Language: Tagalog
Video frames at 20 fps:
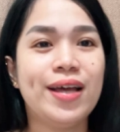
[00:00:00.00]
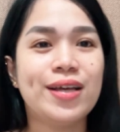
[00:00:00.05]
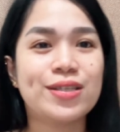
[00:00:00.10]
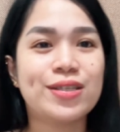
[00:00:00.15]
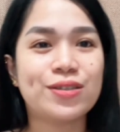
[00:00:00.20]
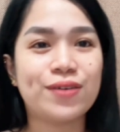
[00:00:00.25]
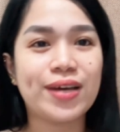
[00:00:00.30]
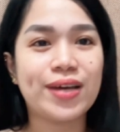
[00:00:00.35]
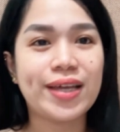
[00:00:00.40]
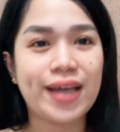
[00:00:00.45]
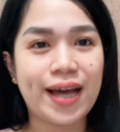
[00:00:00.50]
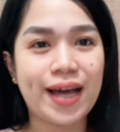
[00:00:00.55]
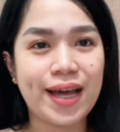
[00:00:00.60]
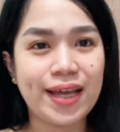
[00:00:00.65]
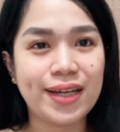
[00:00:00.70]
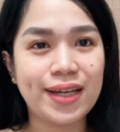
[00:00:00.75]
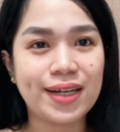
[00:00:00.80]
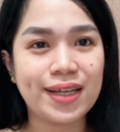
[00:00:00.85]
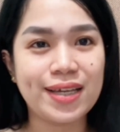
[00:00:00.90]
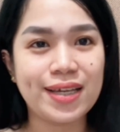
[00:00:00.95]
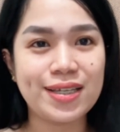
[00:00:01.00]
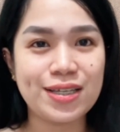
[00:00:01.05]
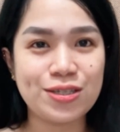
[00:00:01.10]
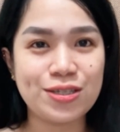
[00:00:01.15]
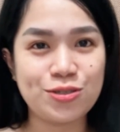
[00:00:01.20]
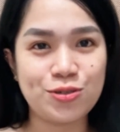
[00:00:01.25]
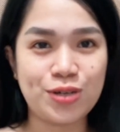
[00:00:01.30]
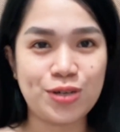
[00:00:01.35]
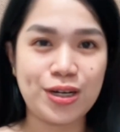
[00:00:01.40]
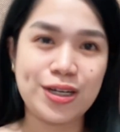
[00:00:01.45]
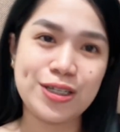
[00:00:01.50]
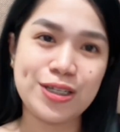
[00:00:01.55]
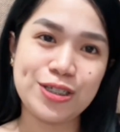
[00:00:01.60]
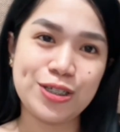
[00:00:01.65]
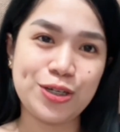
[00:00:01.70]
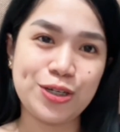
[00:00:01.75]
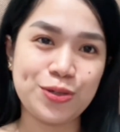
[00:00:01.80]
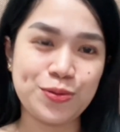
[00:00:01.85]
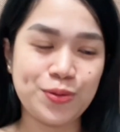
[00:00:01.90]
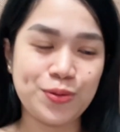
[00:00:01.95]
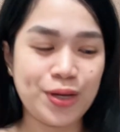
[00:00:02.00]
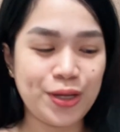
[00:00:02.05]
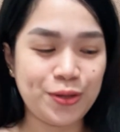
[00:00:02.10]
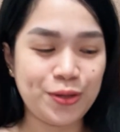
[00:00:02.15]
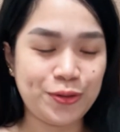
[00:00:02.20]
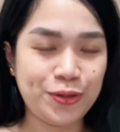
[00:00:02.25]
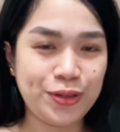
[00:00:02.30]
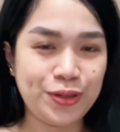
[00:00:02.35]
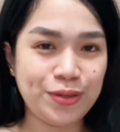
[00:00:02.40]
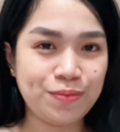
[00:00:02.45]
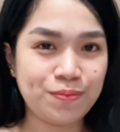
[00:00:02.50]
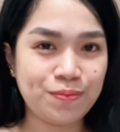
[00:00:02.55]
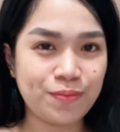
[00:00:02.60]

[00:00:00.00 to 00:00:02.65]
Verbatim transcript: So, ayan, ganyan yung tsura ng chan ko ngayon.